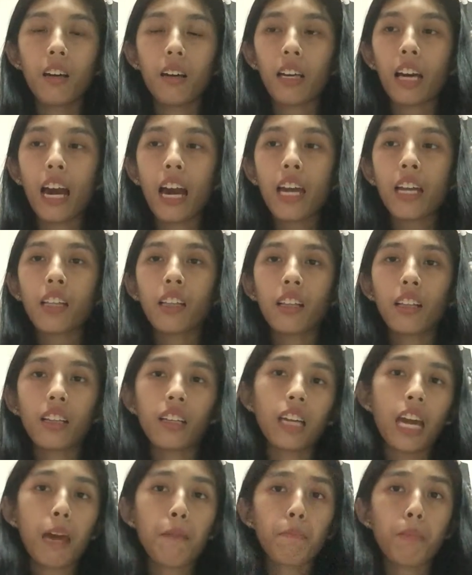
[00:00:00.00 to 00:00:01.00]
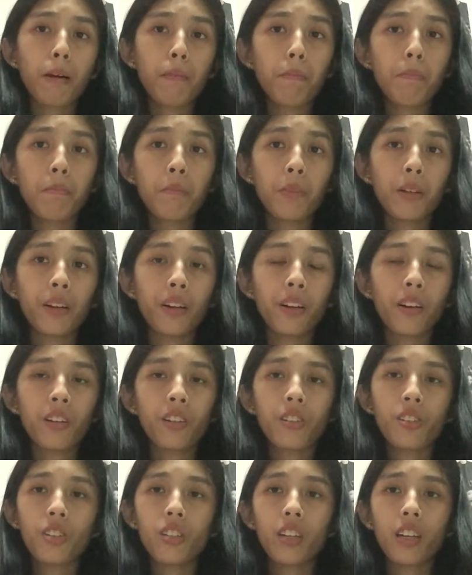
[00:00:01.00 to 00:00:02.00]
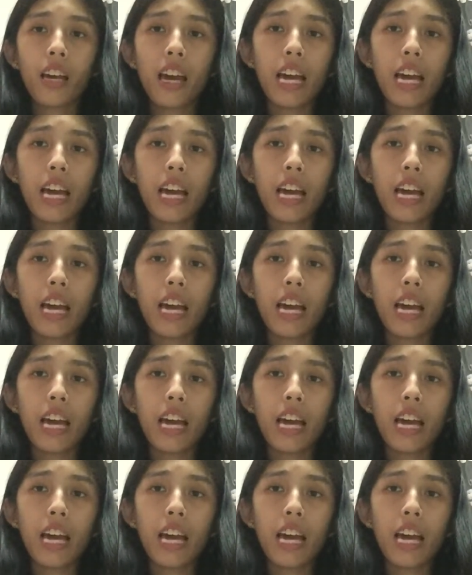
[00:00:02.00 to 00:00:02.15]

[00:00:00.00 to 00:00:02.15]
kahit K-pop merch,